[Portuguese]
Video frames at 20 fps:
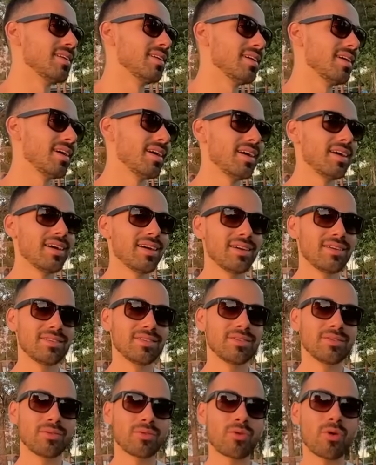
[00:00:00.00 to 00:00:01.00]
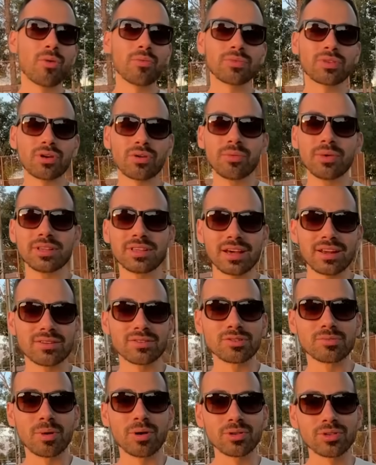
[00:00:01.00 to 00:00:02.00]
é, ter
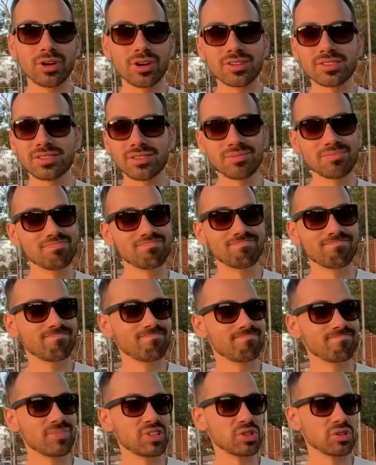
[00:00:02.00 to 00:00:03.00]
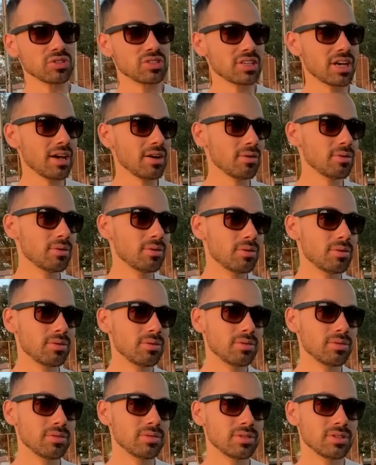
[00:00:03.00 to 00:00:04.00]
comentários maldosos, sou
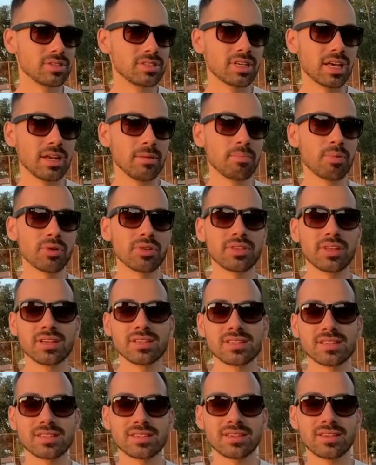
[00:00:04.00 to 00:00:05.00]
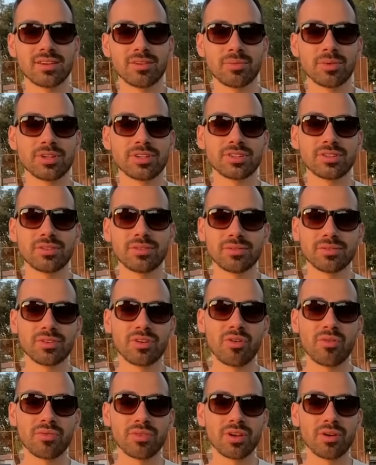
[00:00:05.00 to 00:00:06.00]
zero, zero importância, assim, realmente não,
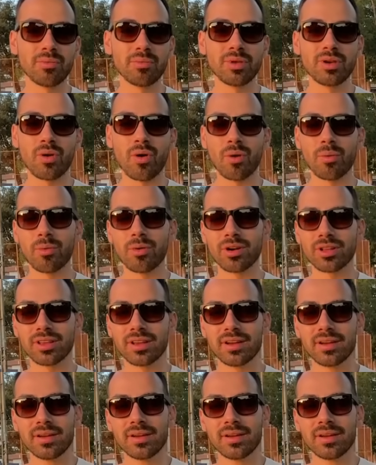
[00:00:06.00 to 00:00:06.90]
não, não me incomoda.